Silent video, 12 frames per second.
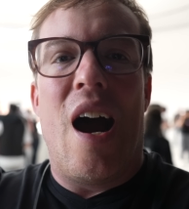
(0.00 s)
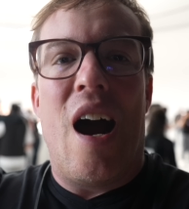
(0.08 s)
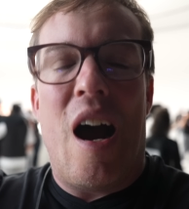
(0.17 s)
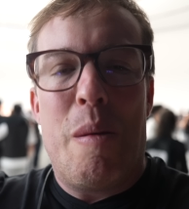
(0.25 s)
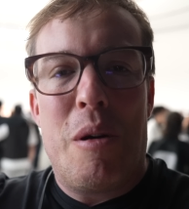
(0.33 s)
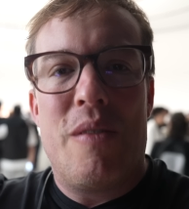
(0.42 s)

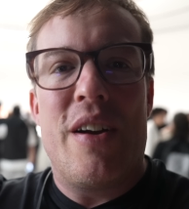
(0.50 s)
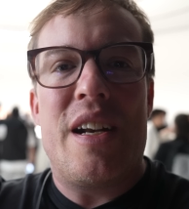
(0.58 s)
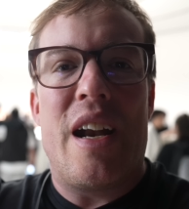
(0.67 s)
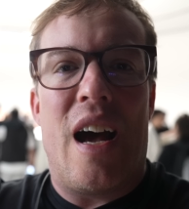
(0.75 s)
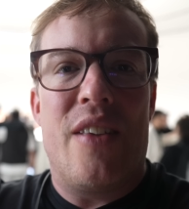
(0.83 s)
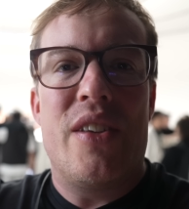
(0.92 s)
Aber wenn
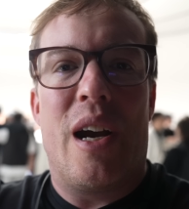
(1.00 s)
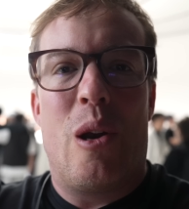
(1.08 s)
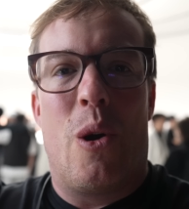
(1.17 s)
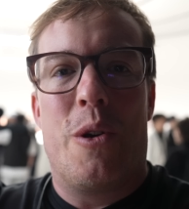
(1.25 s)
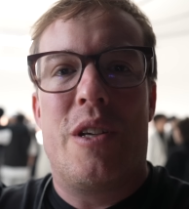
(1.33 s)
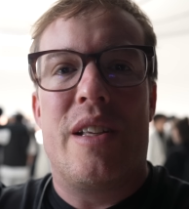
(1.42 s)
dann andere
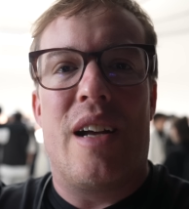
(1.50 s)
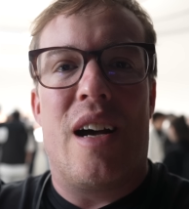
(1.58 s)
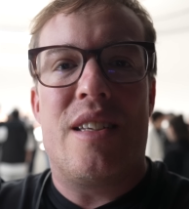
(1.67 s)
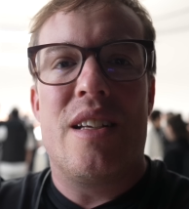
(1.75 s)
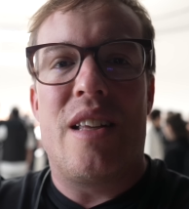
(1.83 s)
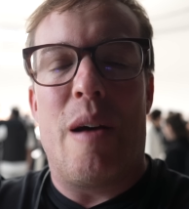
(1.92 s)
Leute
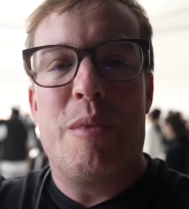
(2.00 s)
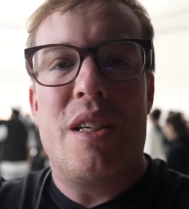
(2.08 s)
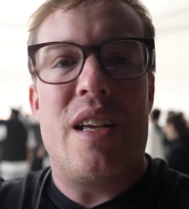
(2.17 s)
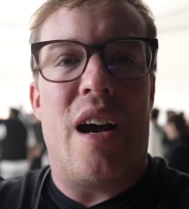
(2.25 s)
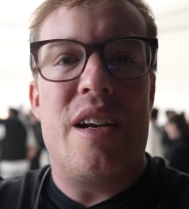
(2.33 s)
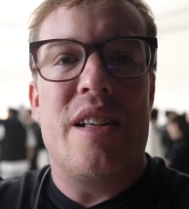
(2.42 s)
da sind, da haben
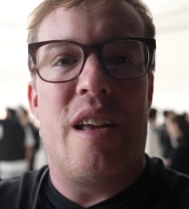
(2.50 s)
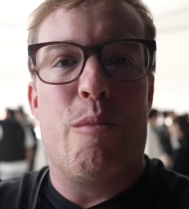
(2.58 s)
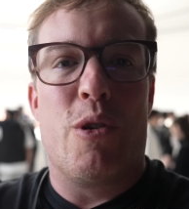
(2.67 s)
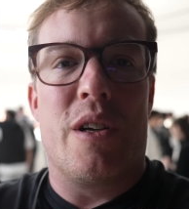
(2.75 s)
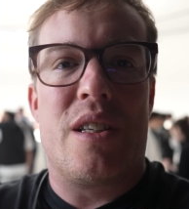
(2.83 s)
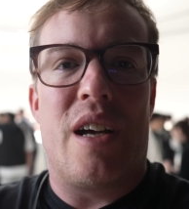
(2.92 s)
sie die eine
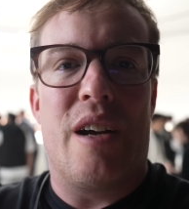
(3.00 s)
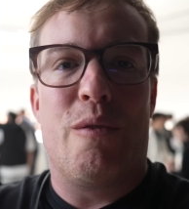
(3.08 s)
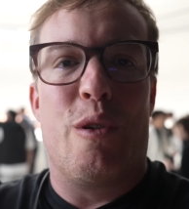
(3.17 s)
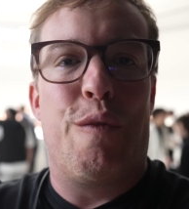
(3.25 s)
Demo gezeigt,